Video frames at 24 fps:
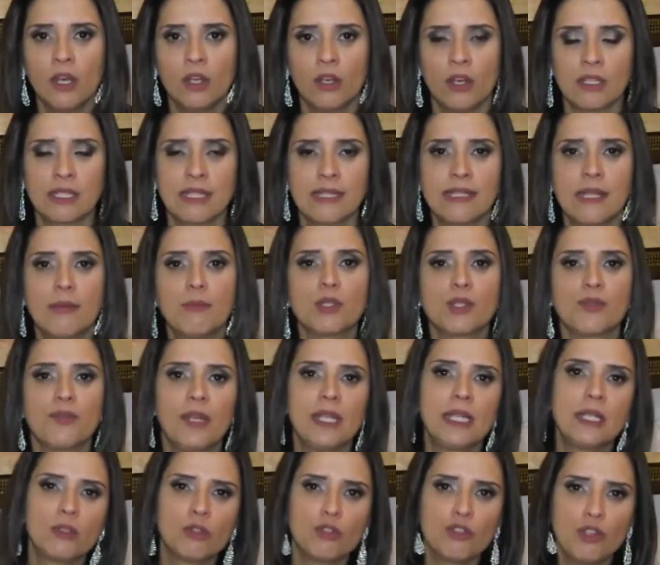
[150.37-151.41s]
Nós estamos
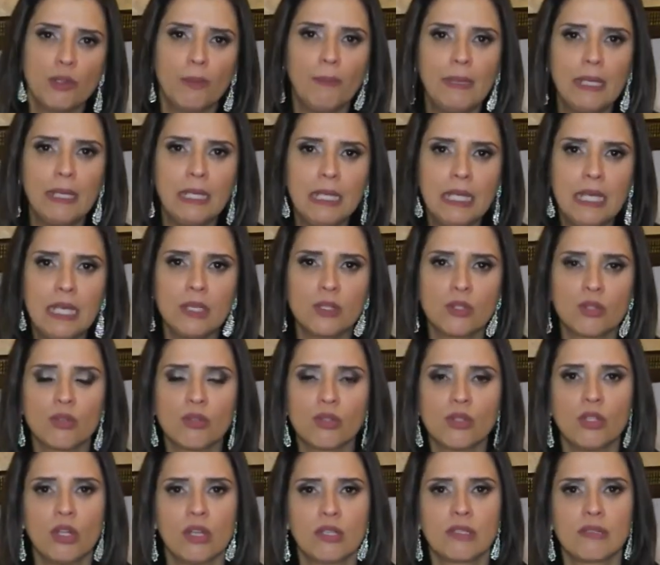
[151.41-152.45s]
falando de
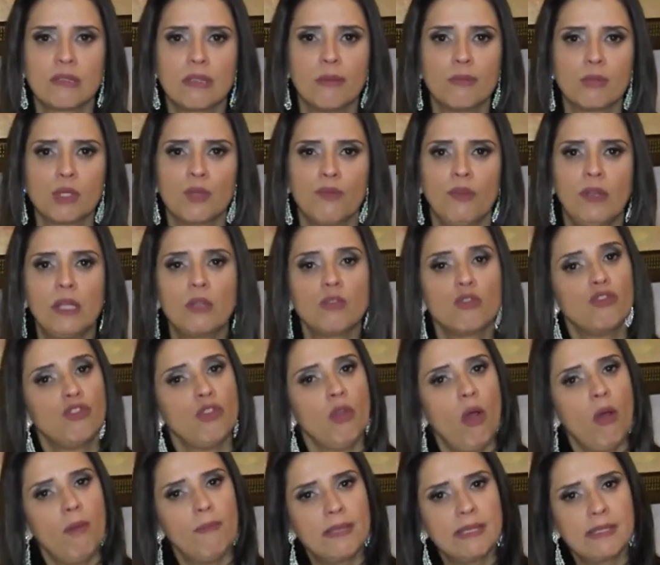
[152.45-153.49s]
ministros, nós estamos falando de
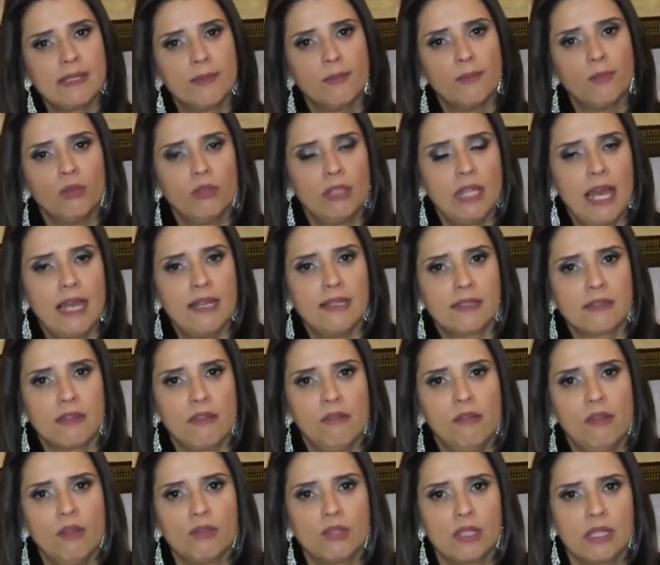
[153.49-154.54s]
homens e mulheres que
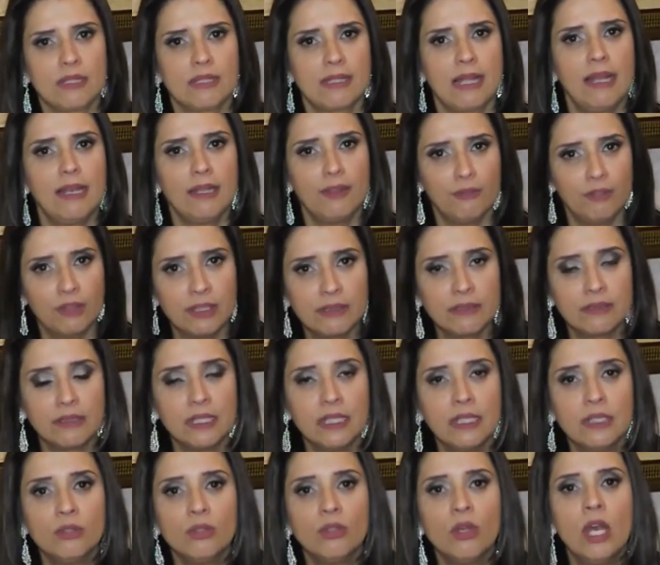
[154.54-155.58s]
Deus está
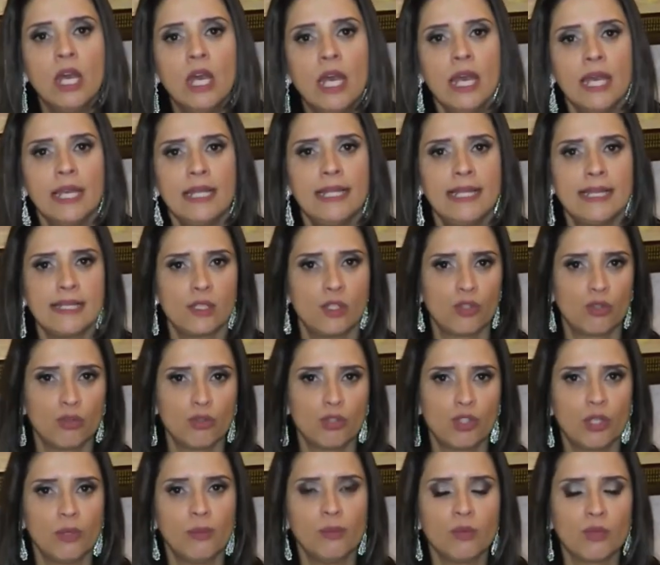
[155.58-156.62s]
levantando nesses
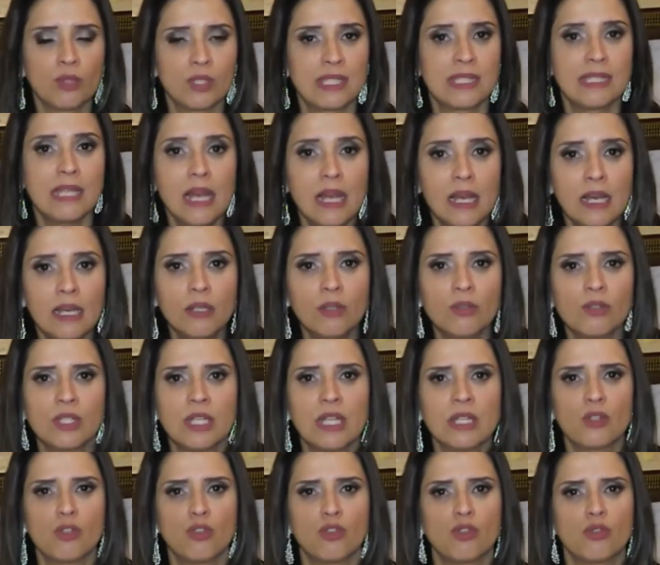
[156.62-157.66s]
últimos anos,
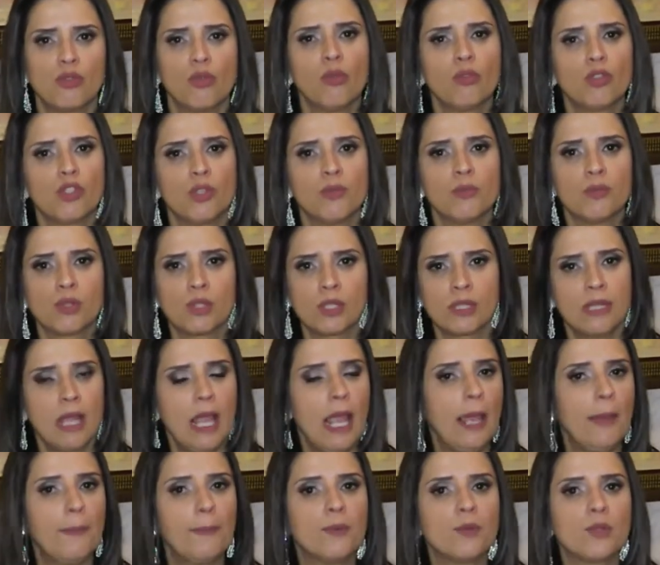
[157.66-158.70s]
nesses últimos
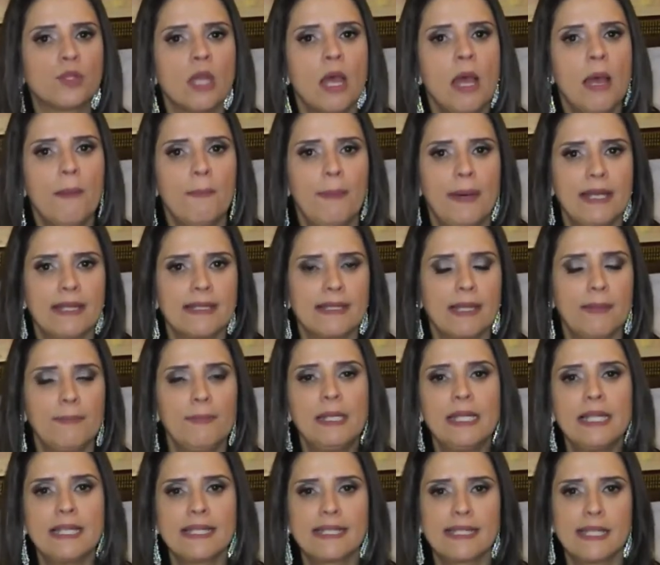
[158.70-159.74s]
tempos, para
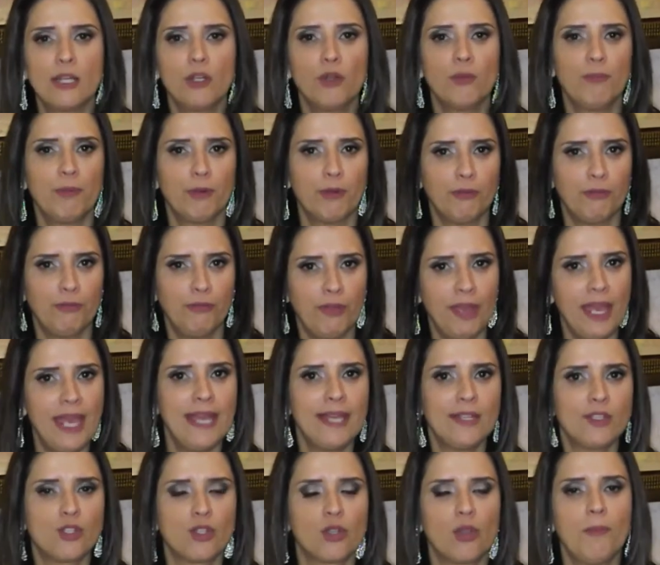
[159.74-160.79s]
estabelecer o
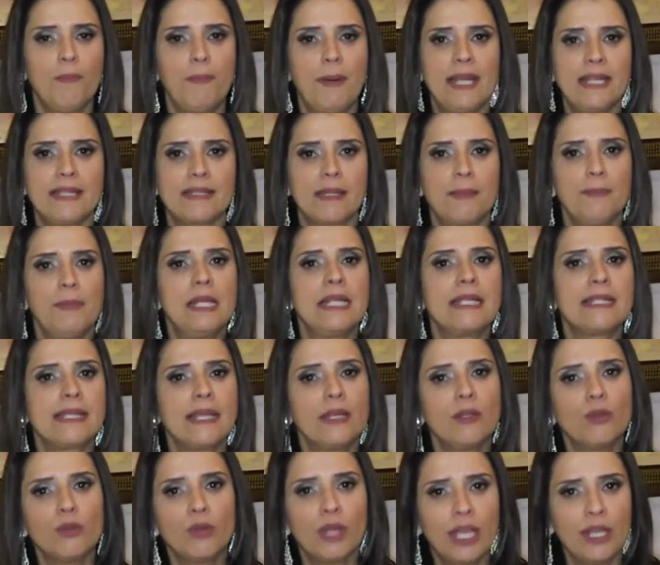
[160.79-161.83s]
profético, para
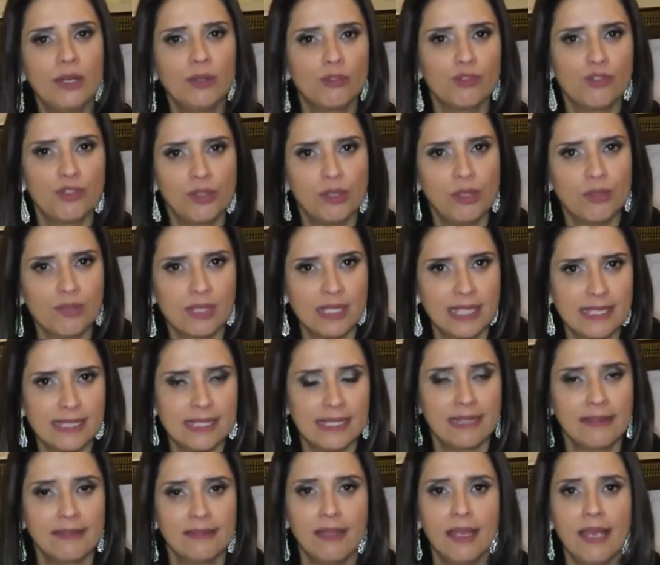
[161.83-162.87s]
estabelecer o reino de Deus
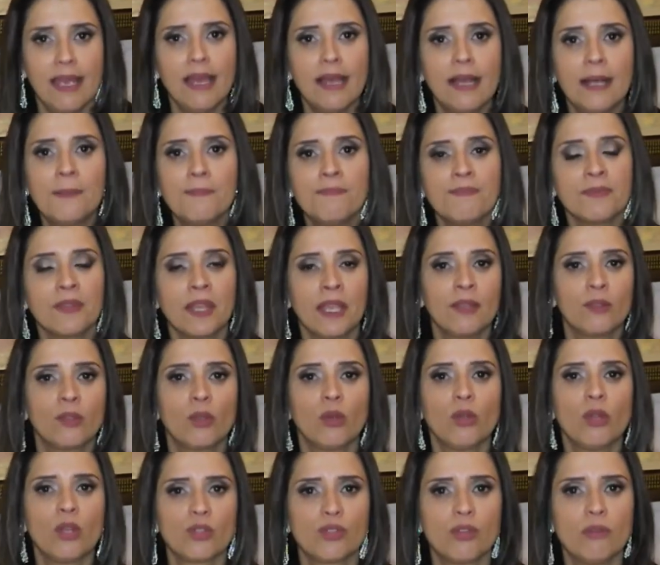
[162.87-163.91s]
nessa terra.
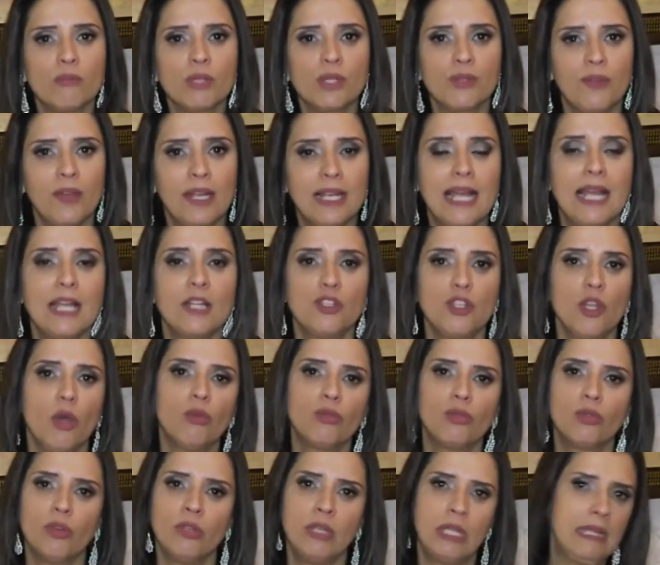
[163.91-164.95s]
Então, nós vamos falar de
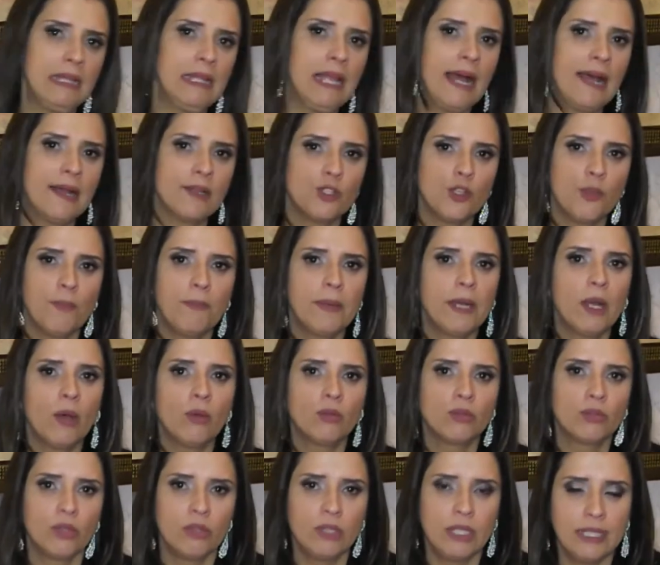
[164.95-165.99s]
autoridade para
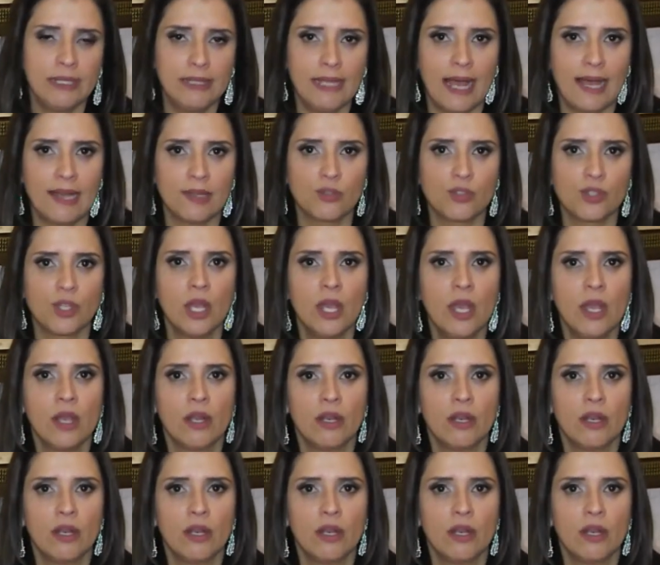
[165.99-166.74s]
autoridade.